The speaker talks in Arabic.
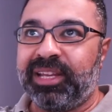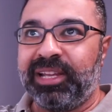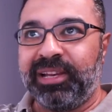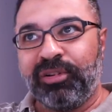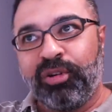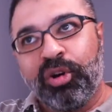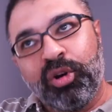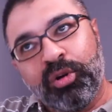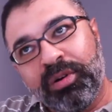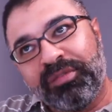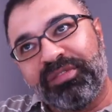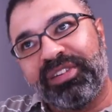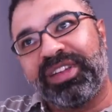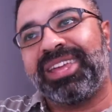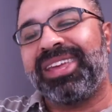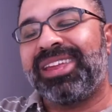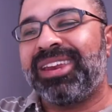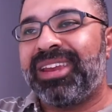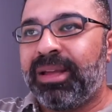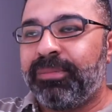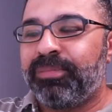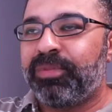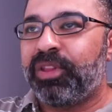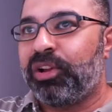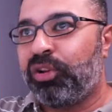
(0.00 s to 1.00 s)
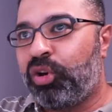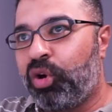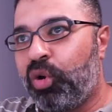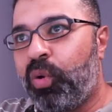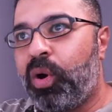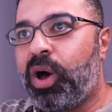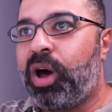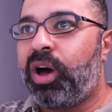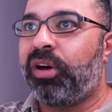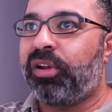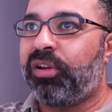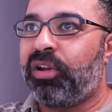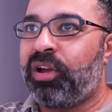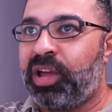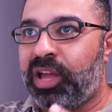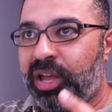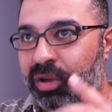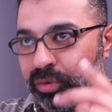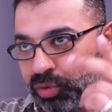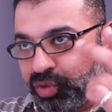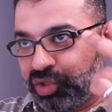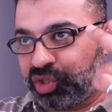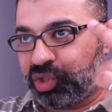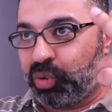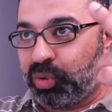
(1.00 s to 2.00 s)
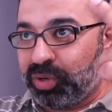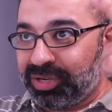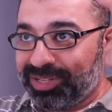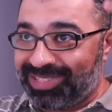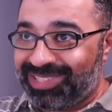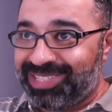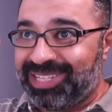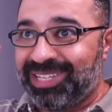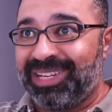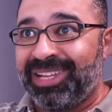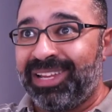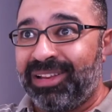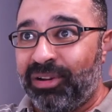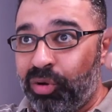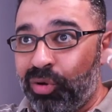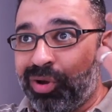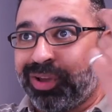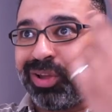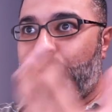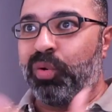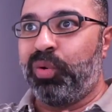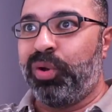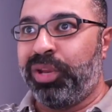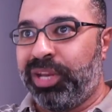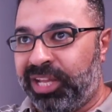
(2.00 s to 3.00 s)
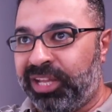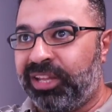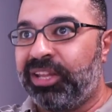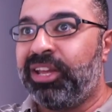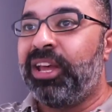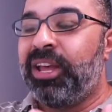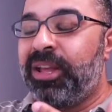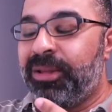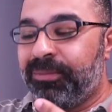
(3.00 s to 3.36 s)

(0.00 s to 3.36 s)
اللي هو فاكرها من اللي هو قراه او الصور الذهنيه اللي هو كونها